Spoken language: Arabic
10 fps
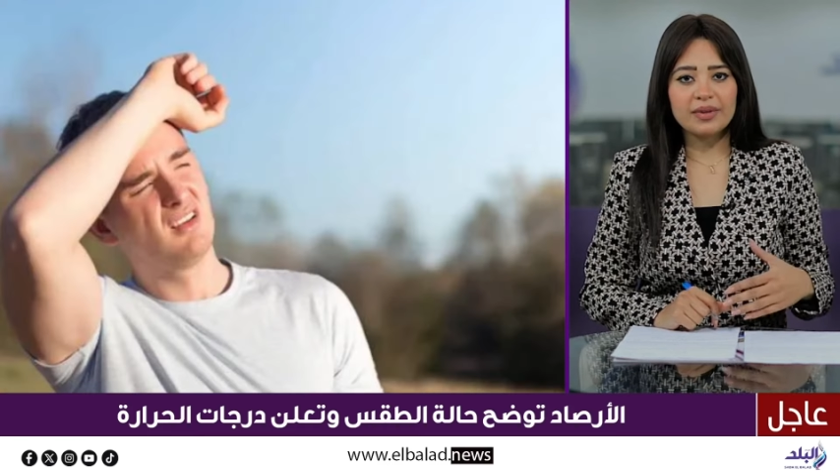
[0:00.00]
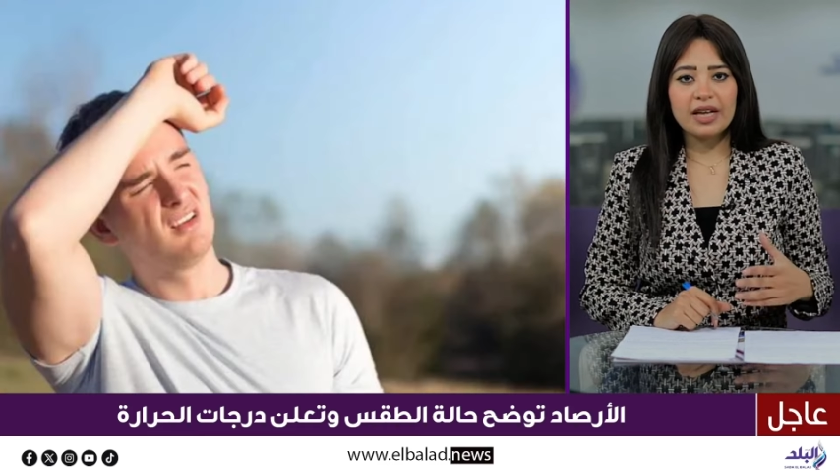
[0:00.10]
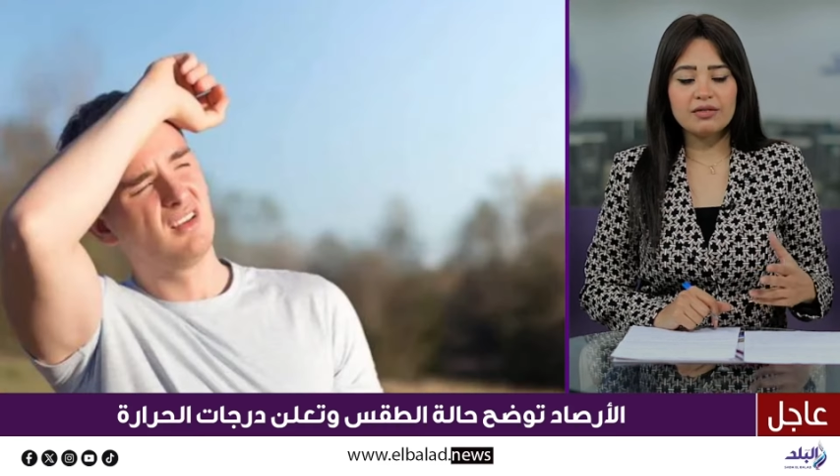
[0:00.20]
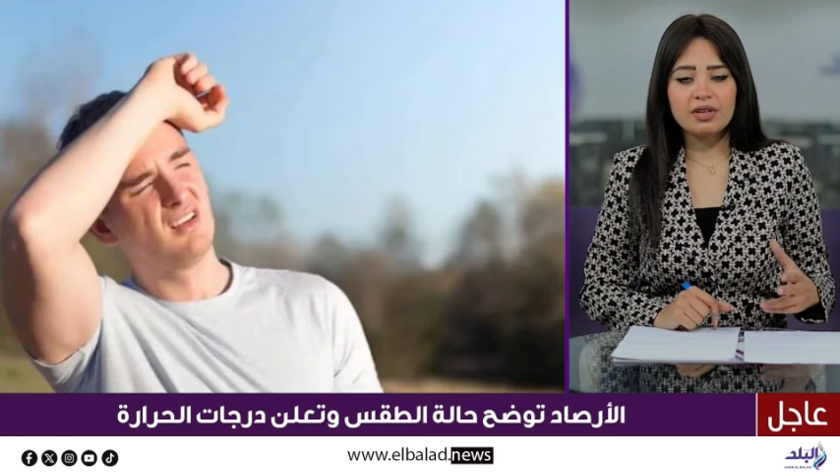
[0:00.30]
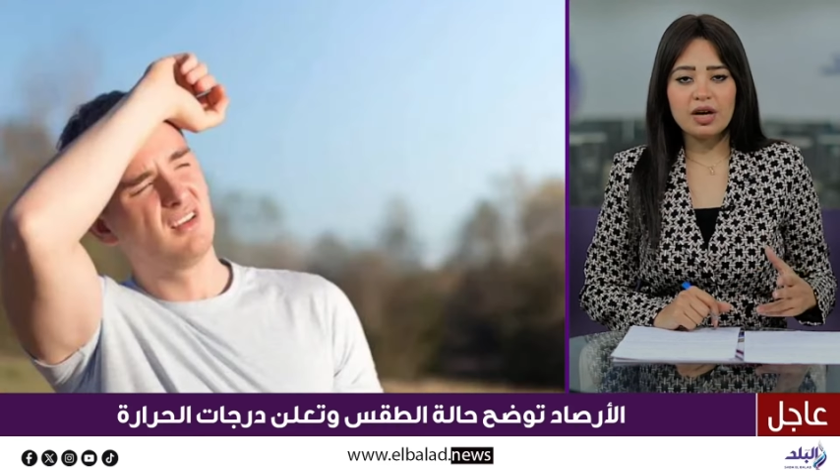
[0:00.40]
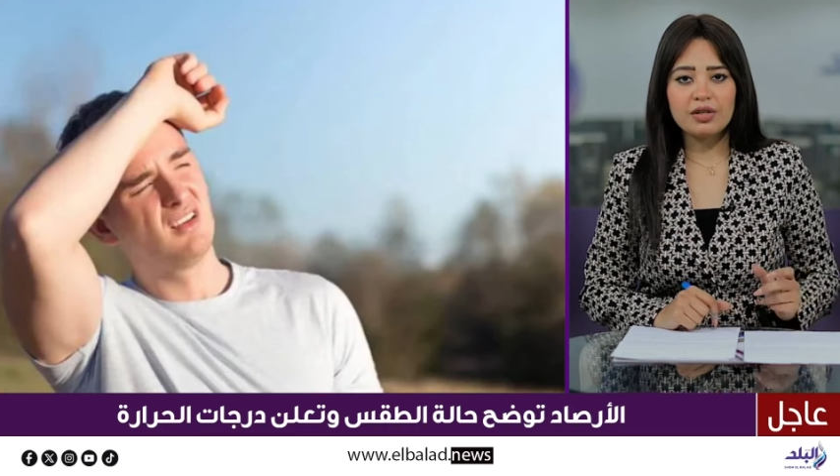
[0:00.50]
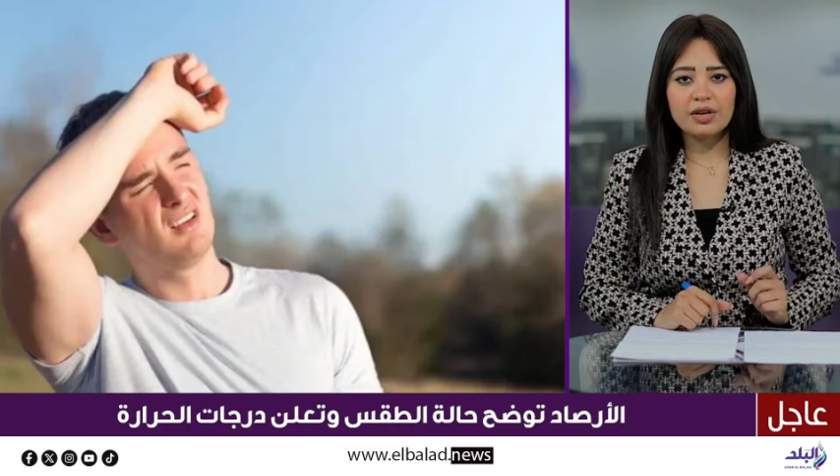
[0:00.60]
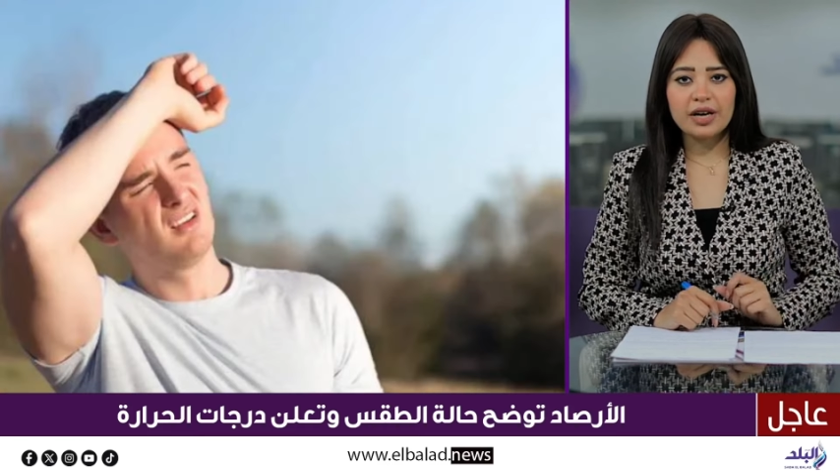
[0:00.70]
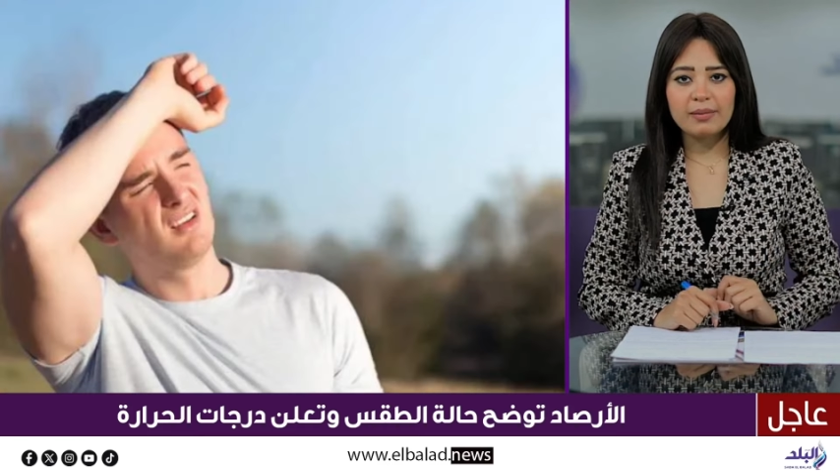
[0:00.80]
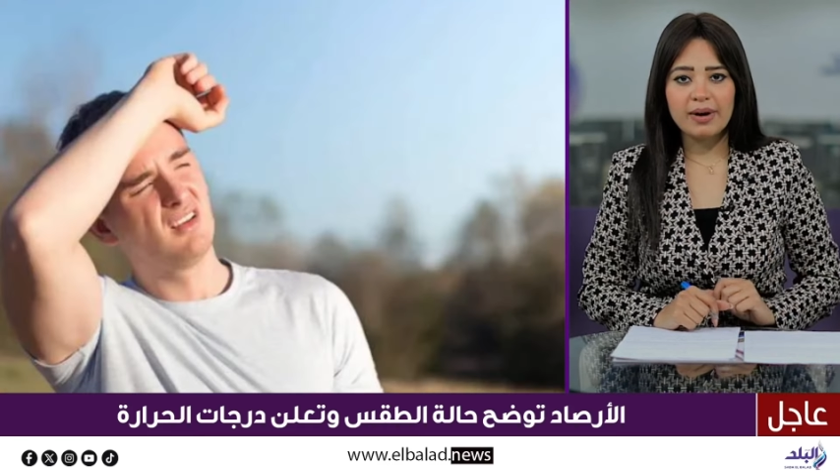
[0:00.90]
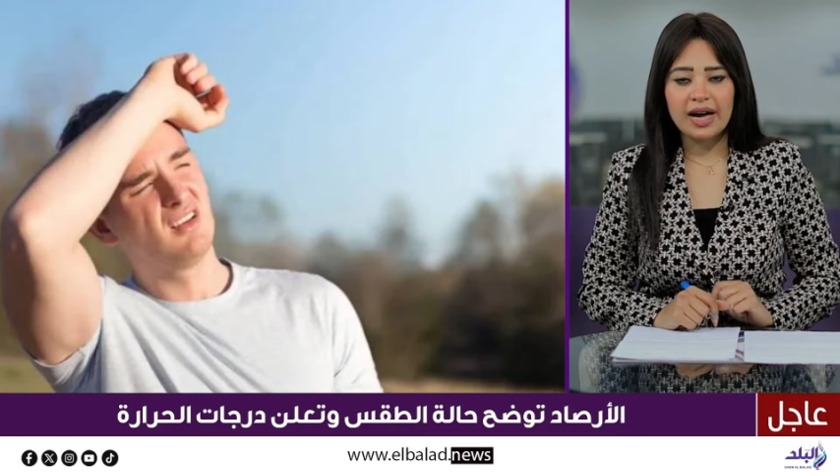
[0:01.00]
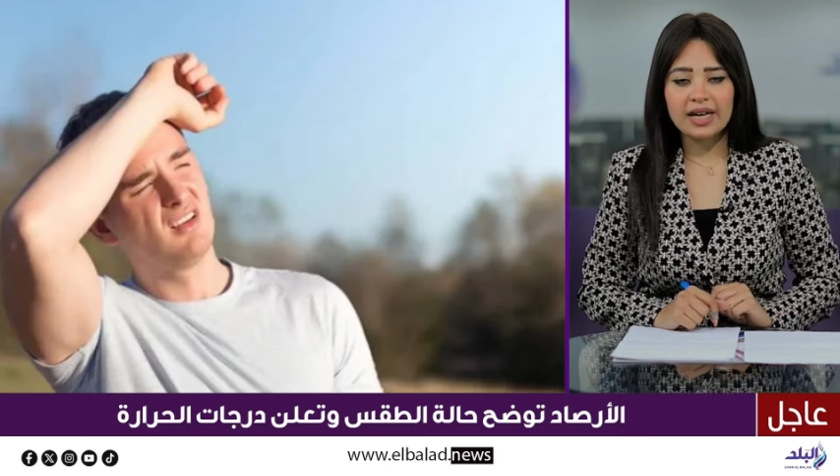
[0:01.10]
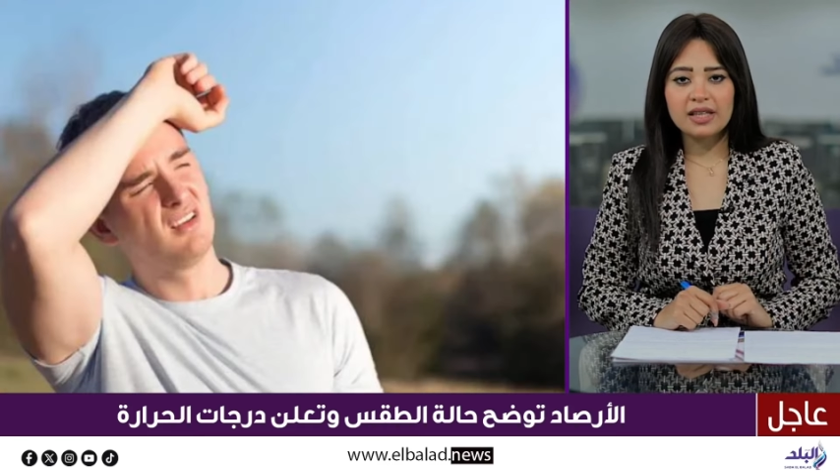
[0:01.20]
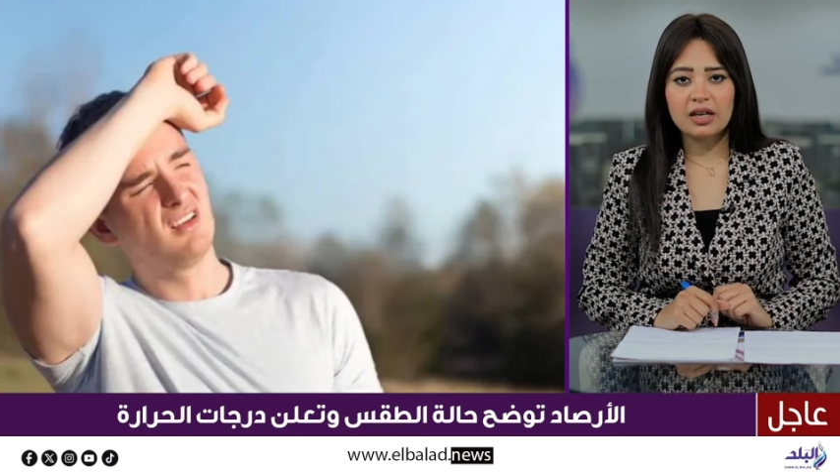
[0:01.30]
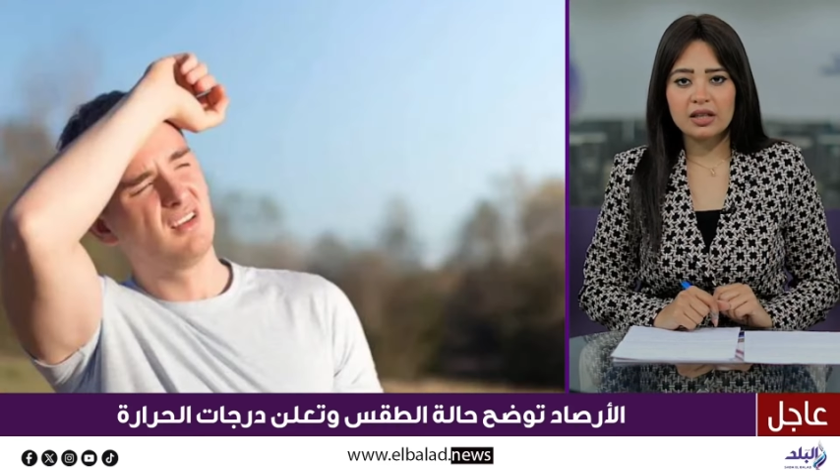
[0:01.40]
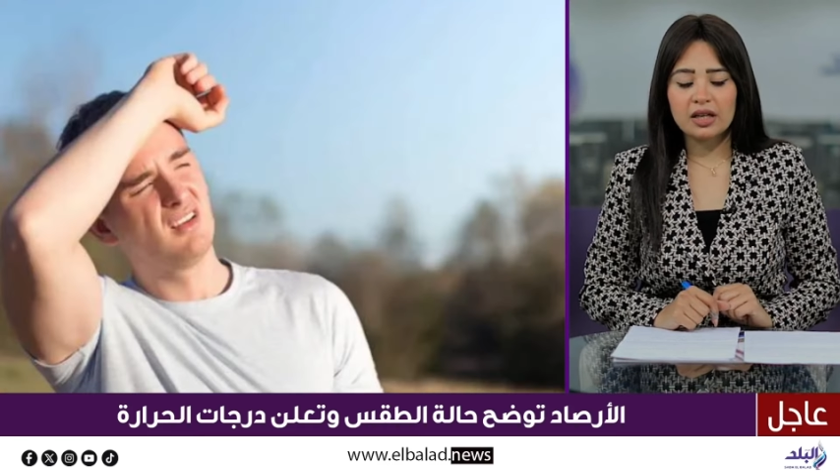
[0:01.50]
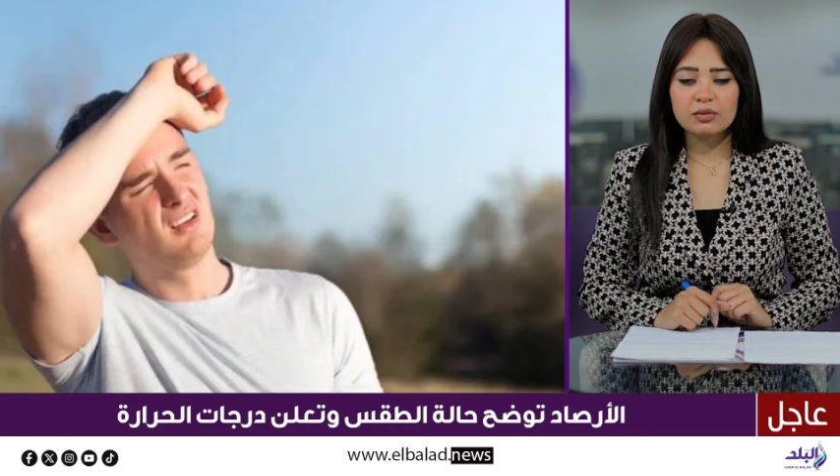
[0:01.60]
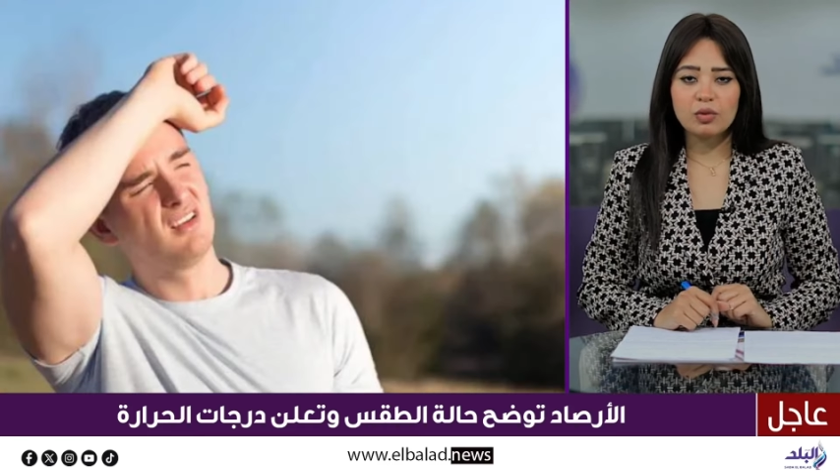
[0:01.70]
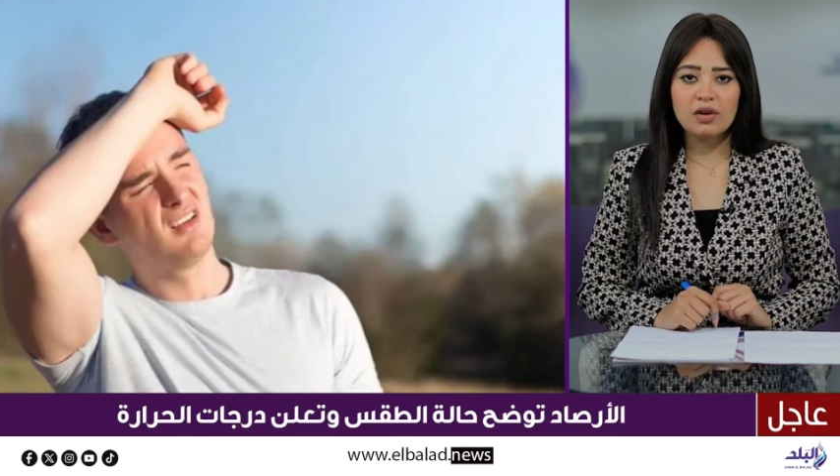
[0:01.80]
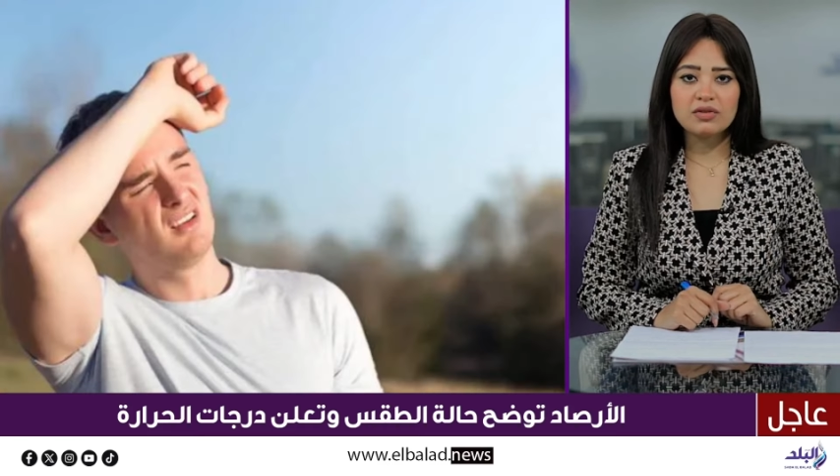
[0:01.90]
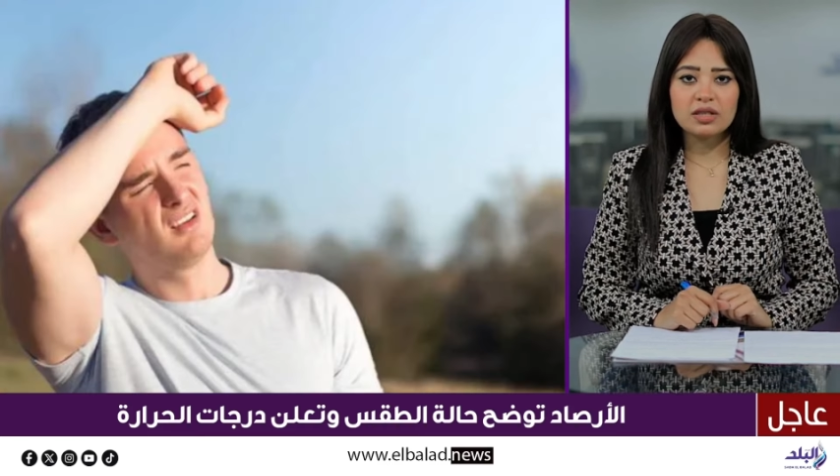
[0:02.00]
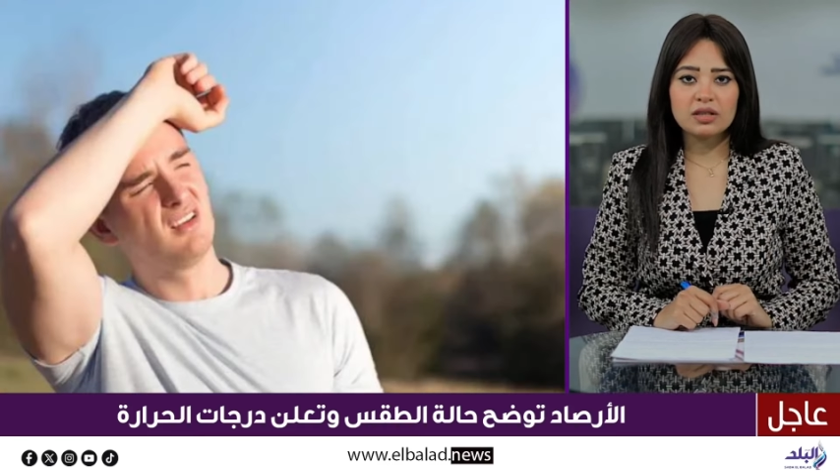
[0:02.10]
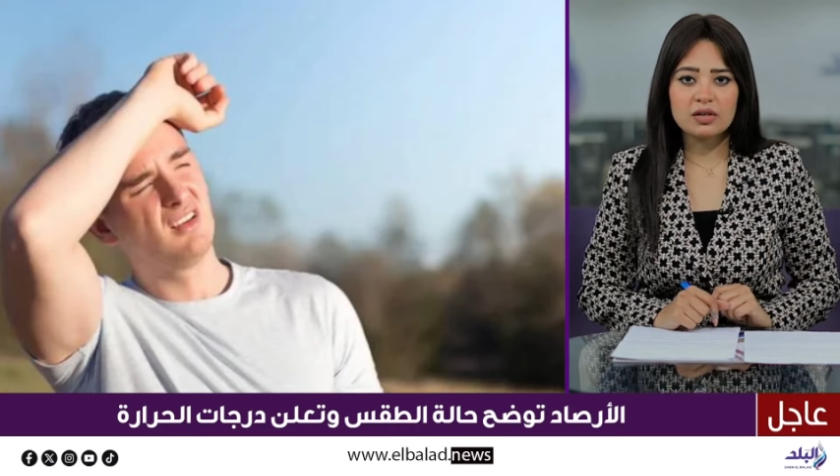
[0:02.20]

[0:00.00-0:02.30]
كان في أثار نجمة عن كده أطلقت محافظة